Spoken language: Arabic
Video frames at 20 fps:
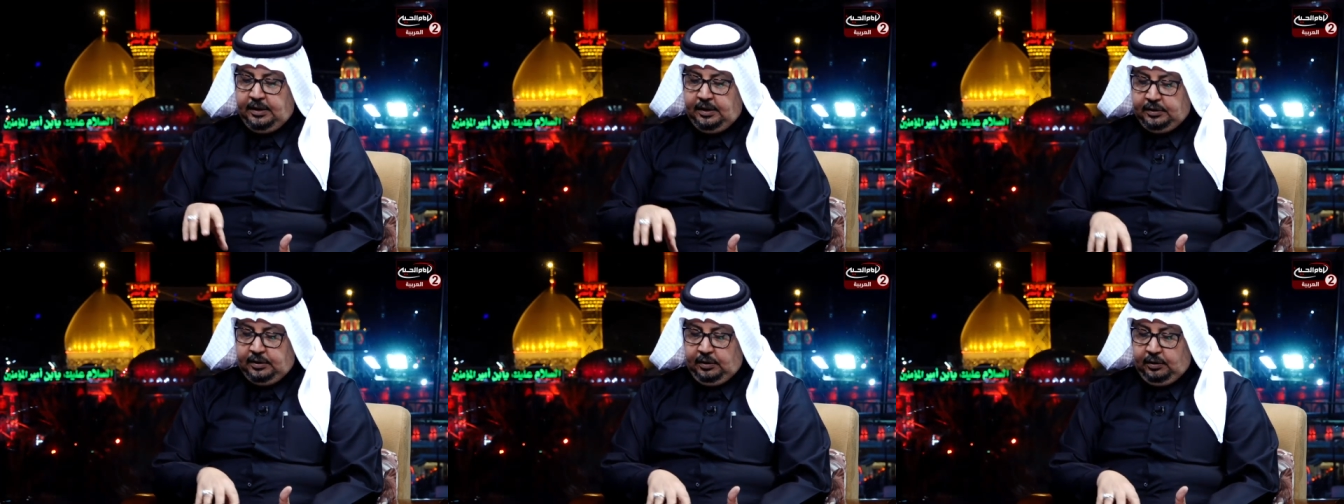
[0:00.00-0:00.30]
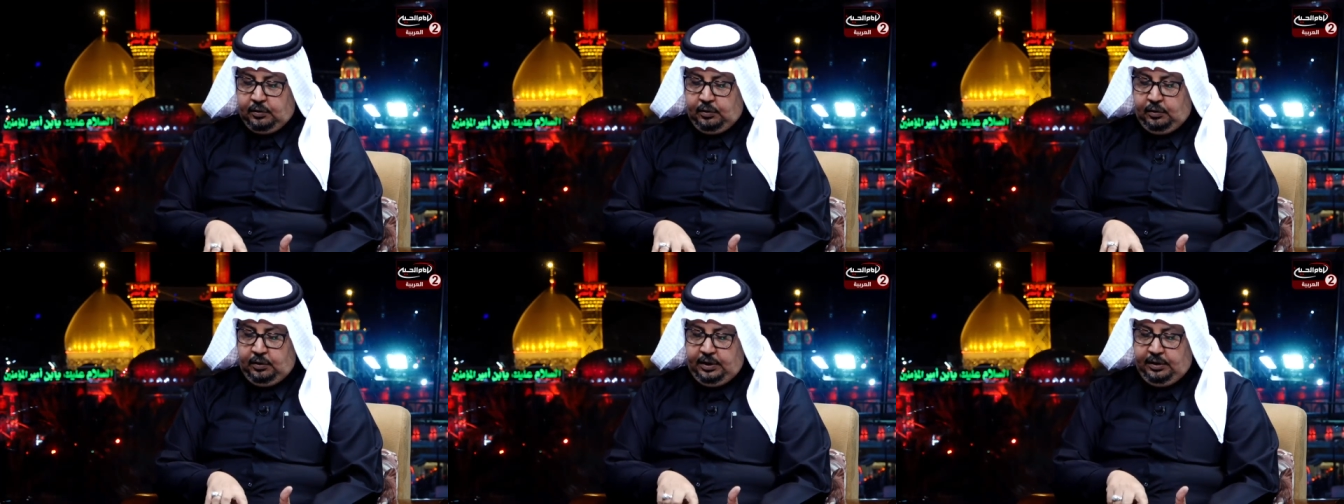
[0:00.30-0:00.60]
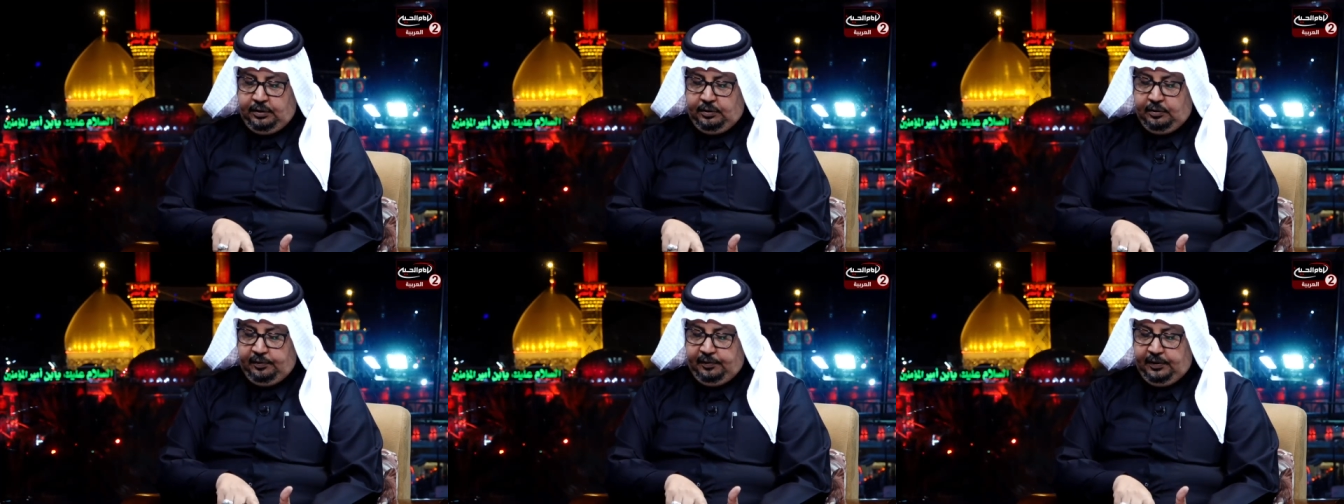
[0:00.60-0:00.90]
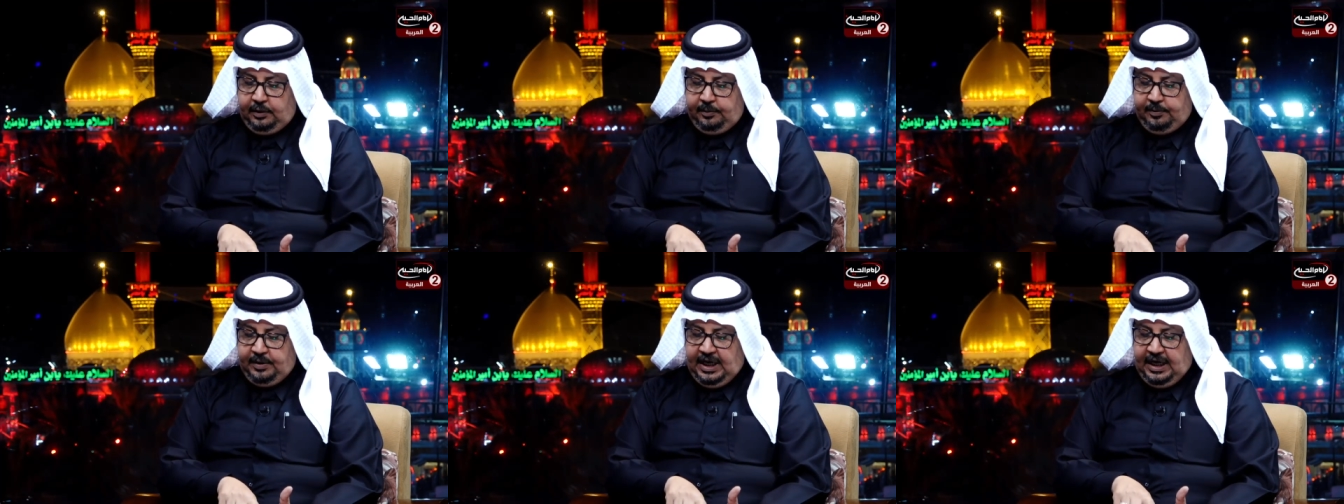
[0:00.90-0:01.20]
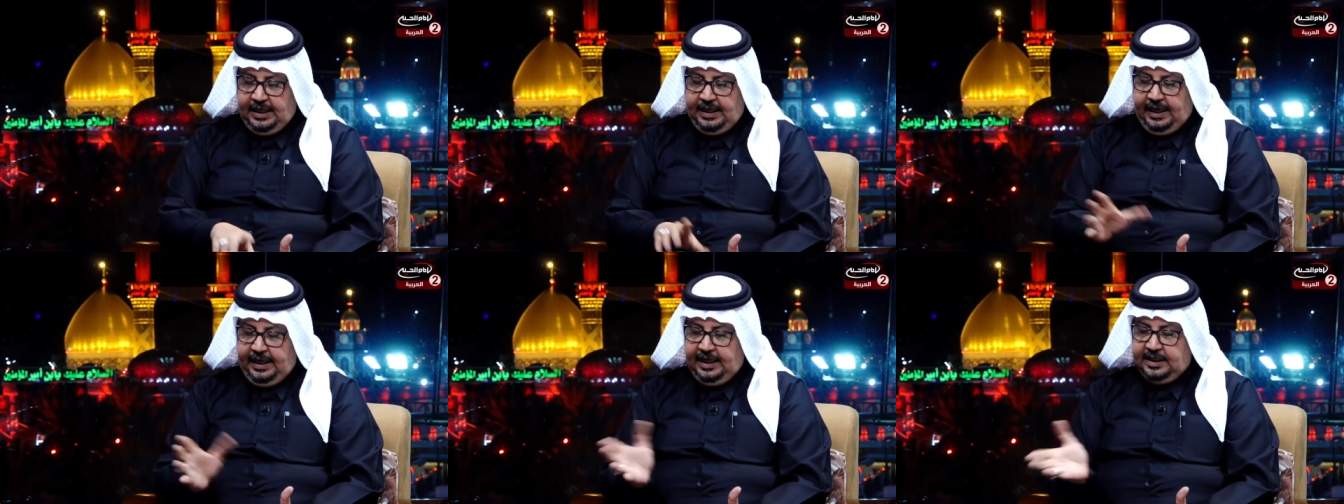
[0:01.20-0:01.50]
تقول انه في
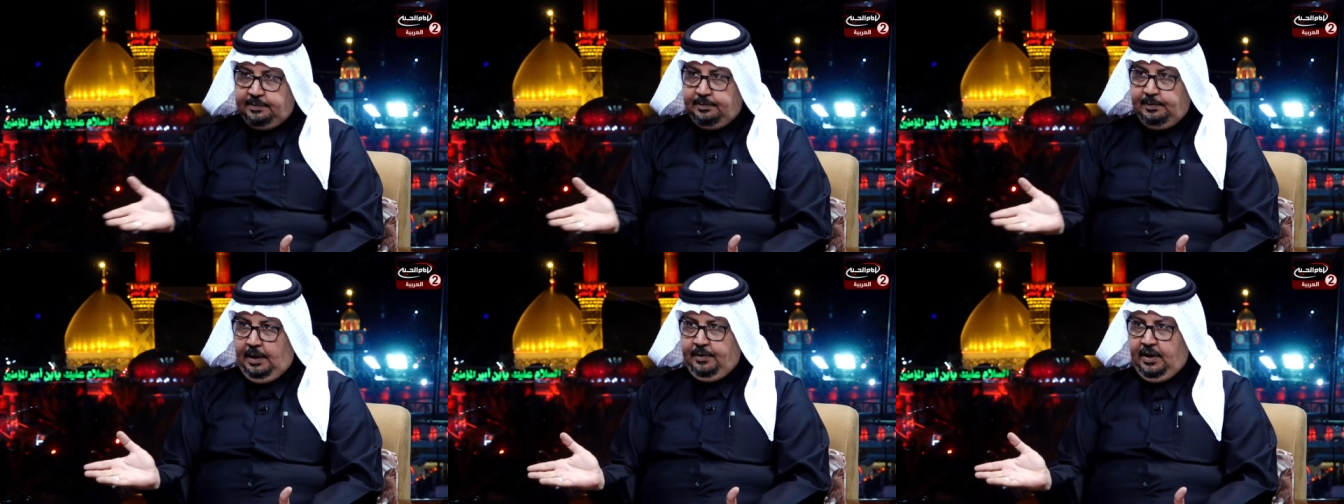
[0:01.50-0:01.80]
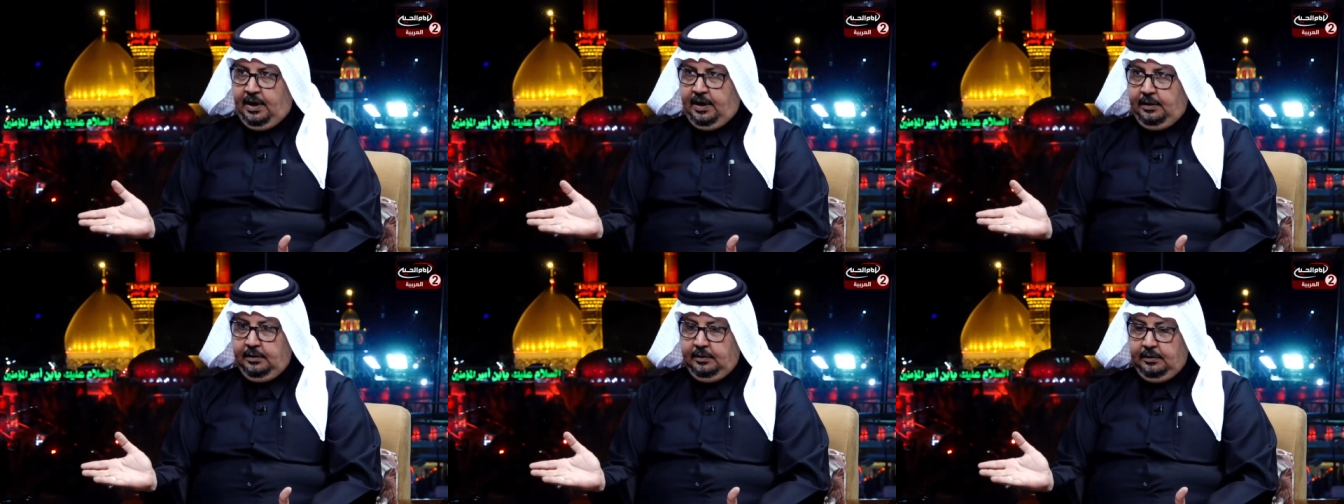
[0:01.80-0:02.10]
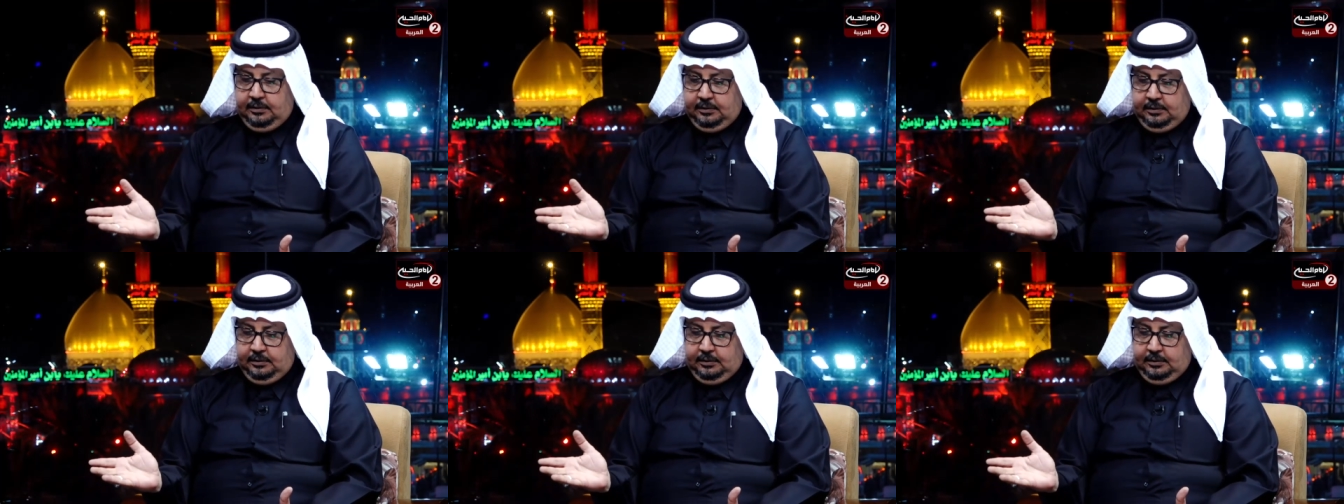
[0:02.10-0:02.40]
لبنان لا نسمع بها مم.